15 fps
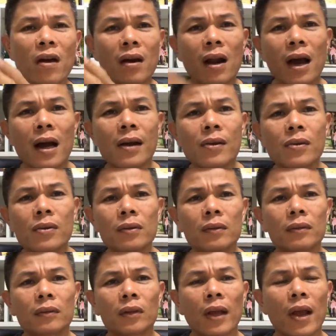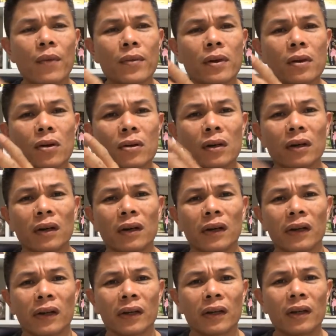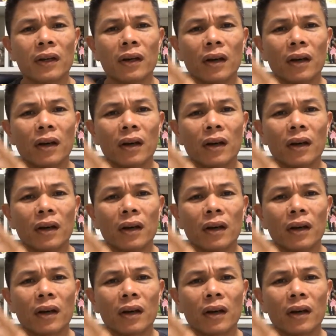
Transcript: follow theo những con người